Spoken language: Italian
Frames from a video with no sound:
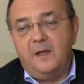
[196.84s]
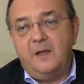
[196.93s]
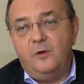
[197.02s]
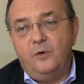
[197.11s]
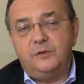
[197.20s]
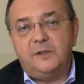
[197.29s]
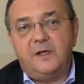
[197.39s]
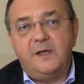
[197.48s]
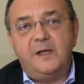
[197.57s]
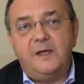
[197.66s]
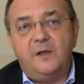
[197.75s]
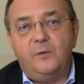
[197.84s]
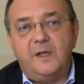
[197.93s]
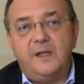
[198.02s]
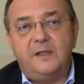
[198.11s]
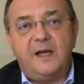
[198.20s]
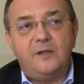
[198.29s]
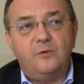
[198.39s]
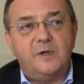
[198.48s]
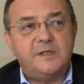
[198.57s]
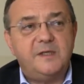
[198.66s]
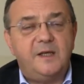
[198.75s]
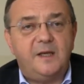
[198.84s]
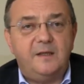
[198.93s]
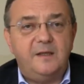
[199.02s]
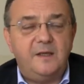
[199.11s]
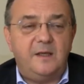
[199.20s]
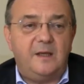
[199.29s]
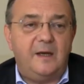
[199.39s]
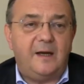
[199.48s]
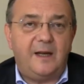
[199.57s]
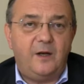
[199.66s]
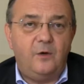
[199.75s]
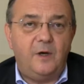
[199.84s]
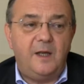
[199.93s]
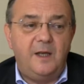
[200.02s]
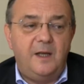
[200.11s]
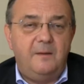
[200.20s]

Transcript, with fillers: Inoltre le linee guida danno una serie di regole